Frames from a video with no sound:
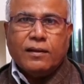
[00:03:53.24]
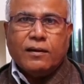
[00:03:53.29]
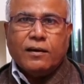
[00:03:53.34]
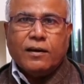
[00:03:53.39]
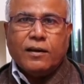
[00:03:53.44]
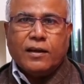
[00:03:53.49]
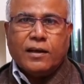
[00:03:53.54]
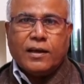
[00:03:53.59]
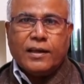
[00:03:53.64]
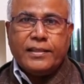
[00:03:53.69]

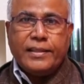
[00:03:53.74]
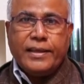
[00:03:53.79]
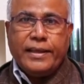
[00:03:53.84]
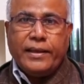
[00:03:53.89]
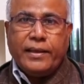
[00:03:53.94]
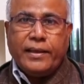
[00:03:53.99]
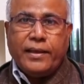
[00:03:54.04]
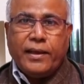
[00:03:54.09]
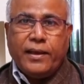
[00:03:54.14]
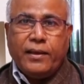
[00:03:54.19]
కనుక
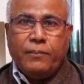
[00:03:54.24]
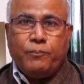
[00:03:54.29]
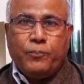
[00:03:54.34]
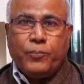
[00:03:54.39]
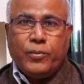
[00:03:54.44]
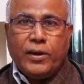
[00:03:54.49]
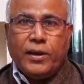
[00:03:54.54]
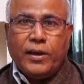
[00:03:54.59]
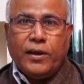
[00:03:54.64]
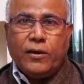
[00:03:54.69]
దీనికి
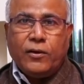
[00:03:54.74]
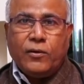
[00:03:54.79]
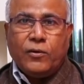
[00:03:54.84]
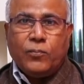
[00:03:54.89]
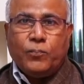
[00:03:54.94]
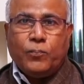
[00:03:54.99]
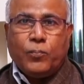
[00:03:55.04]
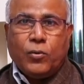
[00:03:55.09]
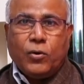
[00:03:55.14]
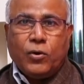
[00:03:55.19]
పేలు
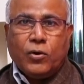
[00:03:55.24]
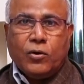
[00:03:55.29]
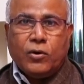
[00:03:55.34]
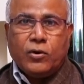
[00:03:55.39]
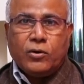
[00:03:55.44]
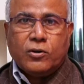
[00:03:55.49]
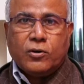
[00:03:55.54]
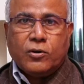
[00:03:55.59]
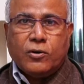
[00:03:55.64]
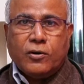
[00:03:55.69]

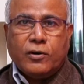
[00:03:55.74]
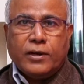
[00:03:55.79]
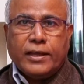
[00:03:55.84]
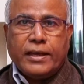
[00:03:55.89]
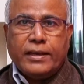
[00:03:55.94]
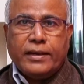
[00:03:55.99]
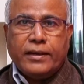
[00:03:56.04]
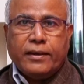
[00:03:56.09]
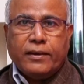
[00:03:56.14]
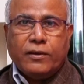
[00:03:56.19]

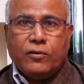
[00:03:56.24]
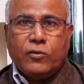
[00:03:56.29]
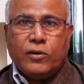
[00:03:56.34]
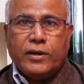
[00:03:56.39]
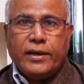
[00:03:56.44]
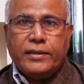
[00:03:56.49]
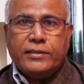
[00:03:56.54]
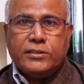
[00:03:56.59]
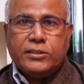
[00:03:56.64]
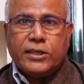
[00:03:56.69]
పోగొట్టుకోవడానికి
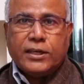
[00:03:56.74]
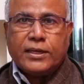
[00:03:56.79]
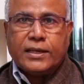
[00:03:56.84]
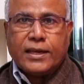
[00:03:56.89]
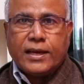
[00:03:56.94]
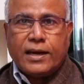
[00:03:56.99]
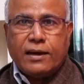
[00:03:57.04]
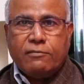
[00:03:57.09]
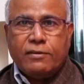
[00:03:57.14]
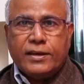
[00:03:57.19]
కొన్ని
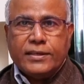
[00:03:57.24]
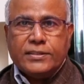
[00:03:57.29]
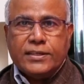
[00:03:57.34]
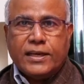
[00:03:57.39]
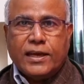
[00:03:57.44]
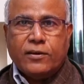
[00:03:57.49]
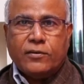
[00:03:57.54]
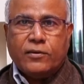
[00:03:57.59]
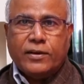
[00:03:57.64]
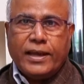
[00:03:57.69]
చిట్కా
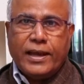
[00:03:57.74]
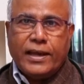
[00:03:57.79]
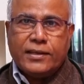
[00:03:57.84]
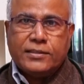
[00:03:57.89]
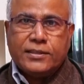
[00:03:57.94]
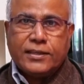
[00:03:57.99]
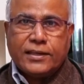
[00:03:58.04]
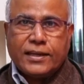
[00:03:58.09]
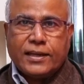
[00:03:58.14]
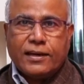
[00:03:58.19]
వైద్యాలు ఉన్నాయి ఆ
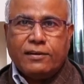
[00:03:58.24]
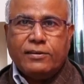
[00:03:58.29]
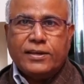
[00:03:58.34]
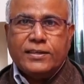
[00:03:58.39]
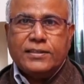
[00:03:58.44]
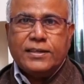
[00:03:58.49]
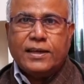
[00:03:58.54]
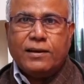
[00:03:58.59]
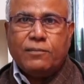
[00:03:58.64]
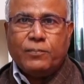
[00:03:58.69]
చిట్కా
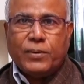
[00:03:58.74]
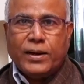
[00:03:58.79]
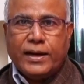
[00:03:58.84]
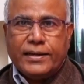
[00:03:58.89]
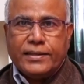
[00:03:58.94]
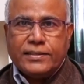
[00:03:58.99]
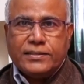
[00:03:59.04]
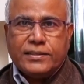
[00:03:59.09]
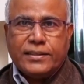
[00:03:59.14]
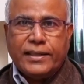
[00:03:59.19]
వైద్యాలు
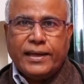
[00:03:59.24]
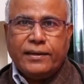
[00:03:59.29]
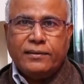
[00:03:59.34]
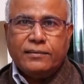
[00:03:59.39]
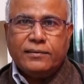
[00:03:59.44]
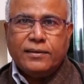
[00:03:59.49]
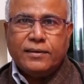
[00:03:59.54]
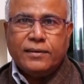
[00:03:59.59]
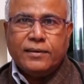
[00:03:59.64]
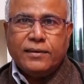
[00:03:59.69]
పాటిస్తే
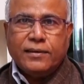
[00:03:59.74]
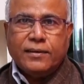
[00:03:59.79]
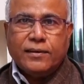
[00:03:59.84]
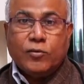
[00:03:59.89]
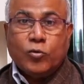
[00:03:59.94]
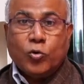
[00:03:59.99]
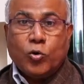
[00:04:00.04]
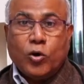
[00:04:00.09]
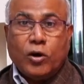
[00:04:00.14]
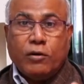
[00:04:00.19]

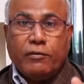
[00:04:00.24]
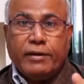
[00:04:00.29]
గృహ